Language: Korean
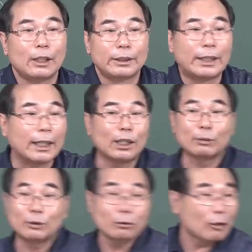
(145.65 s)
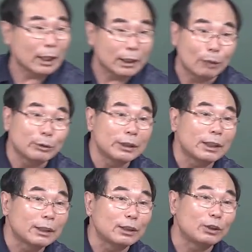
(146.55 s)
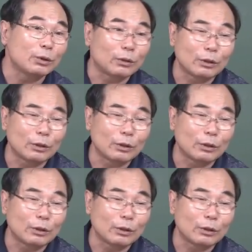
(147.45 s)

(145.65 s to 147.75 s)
제가 없으면 관이 아버지잖아 그렇죠?